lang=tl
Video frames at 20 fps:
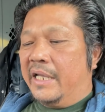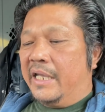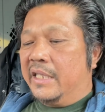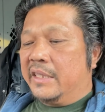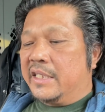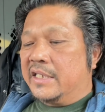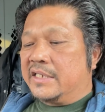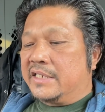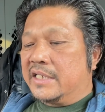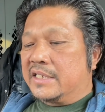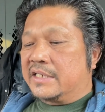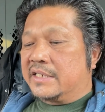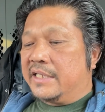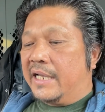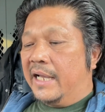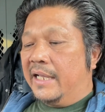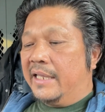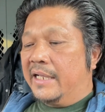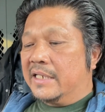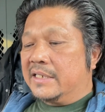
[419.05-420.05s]
ah, $86
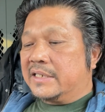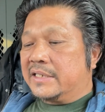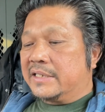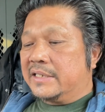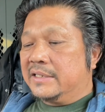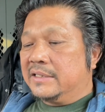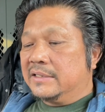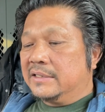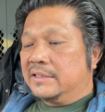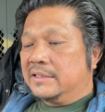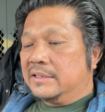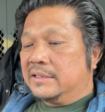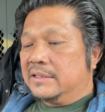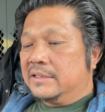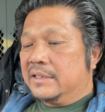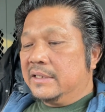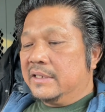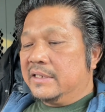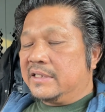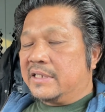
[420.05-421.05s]

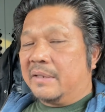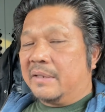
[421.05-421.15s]
sa